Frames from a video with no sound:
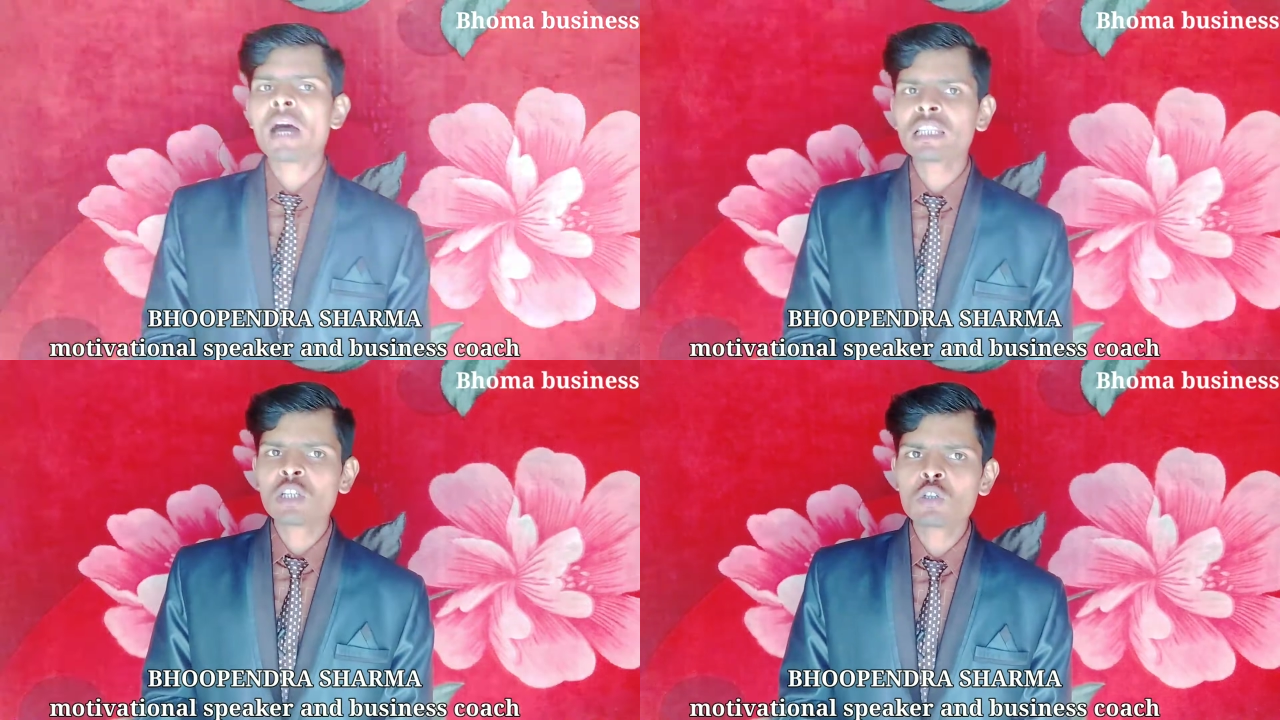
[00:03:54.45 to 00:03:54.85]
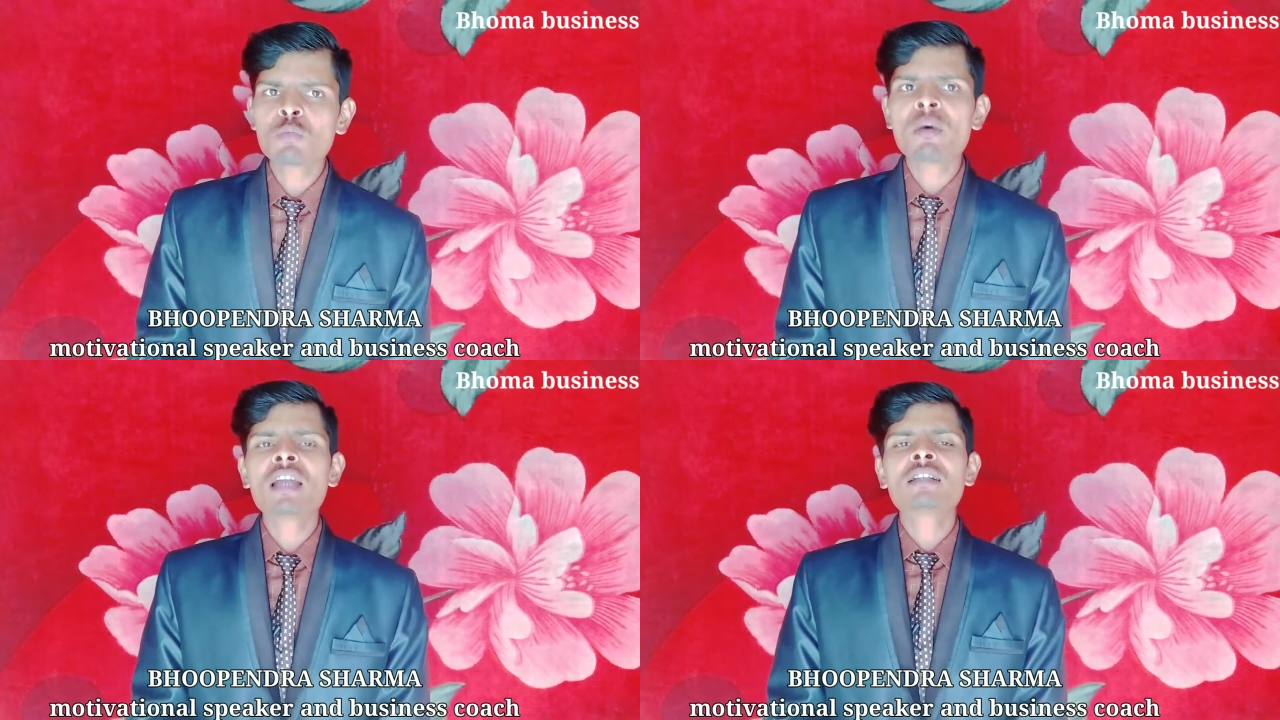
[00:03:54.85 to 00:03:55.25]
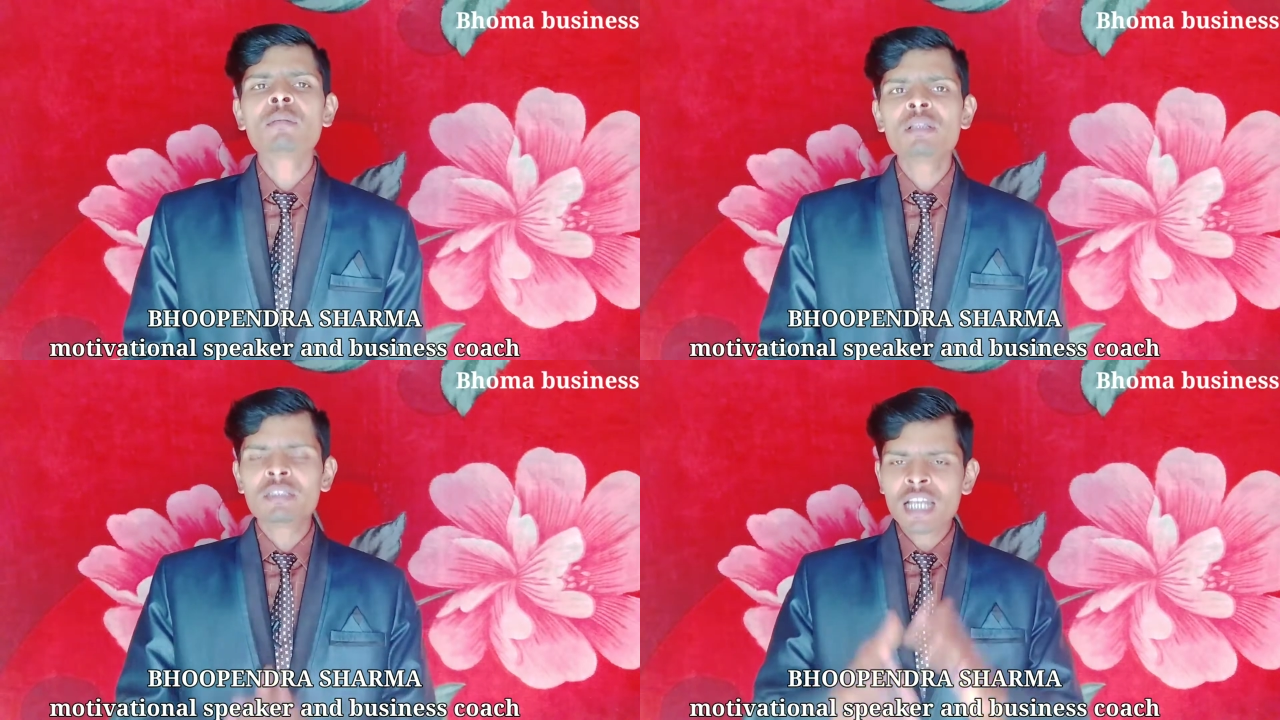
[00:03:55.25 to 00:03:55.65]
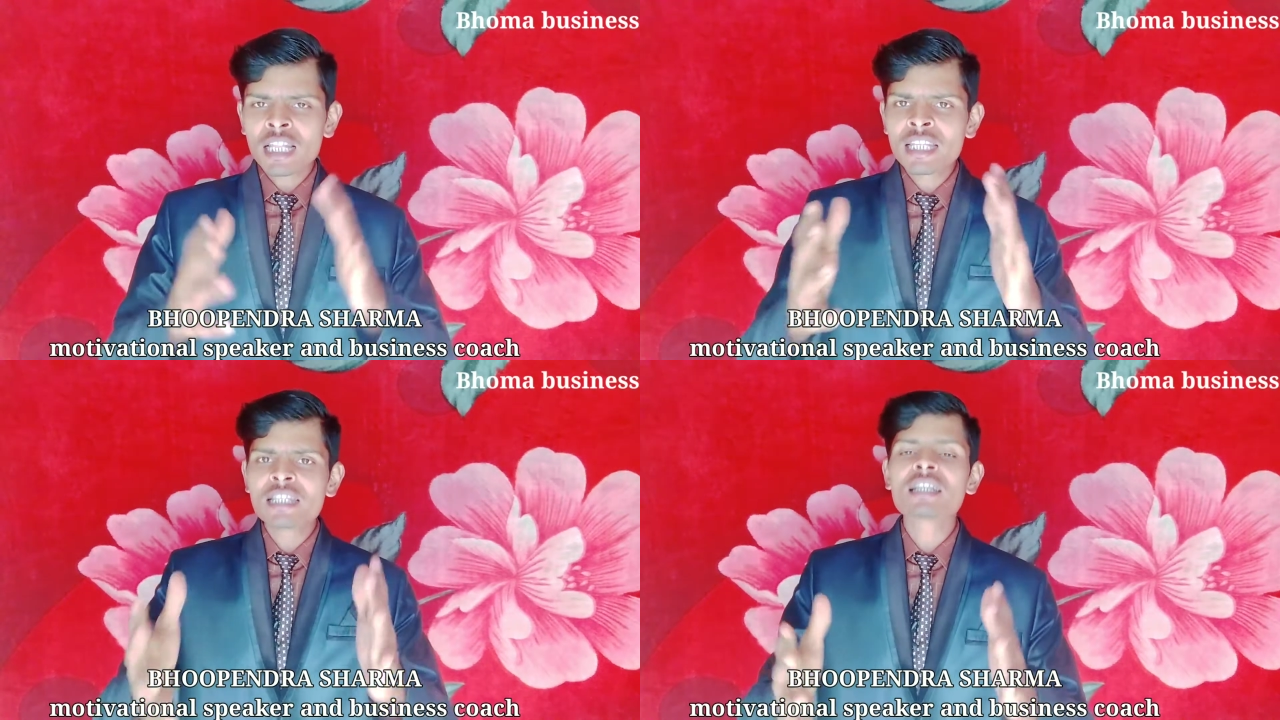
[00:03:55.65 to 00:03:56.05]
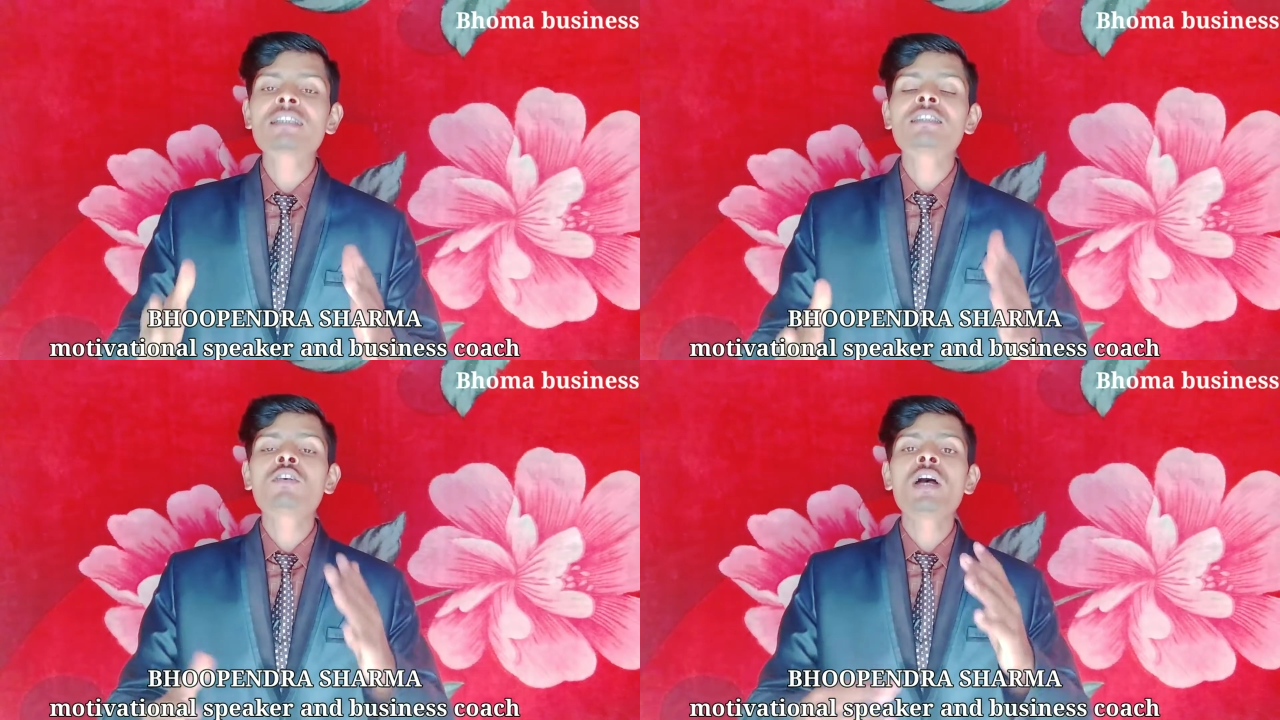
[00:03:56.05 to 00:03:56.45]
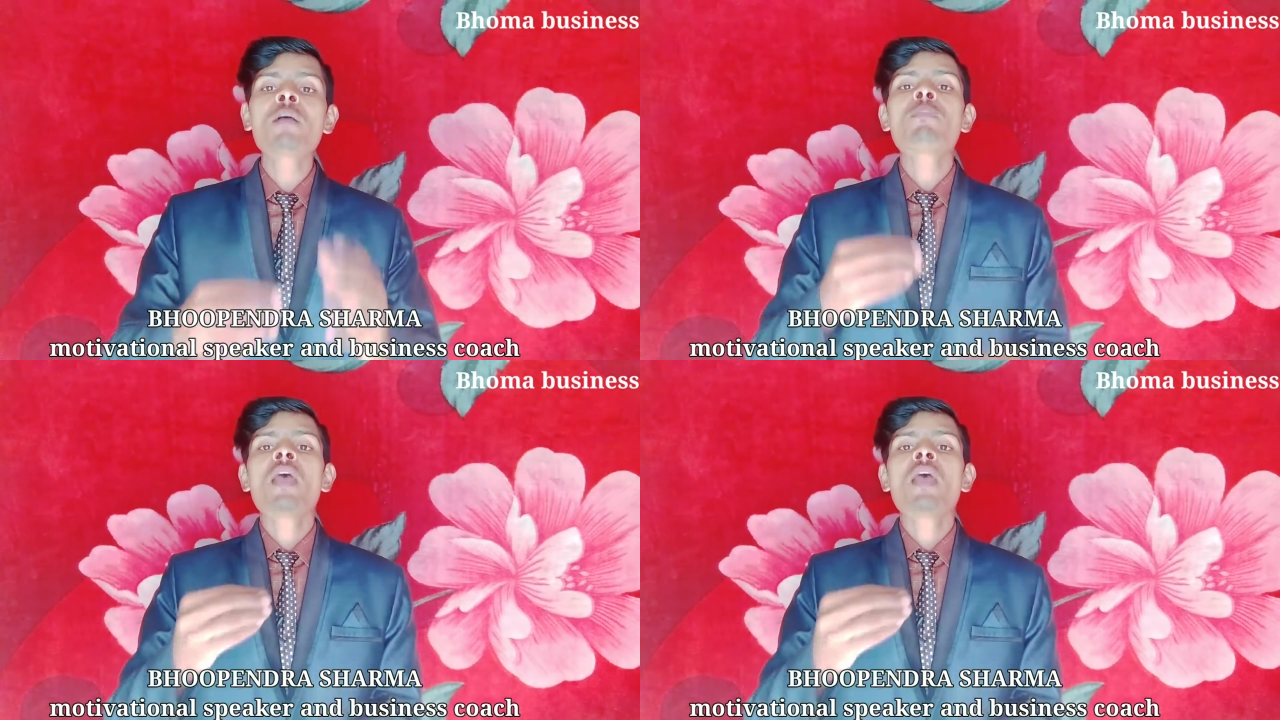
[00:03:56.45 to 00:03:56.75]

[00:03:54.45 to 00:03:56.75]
बात करें तो बात अभी जल्दी जो जो है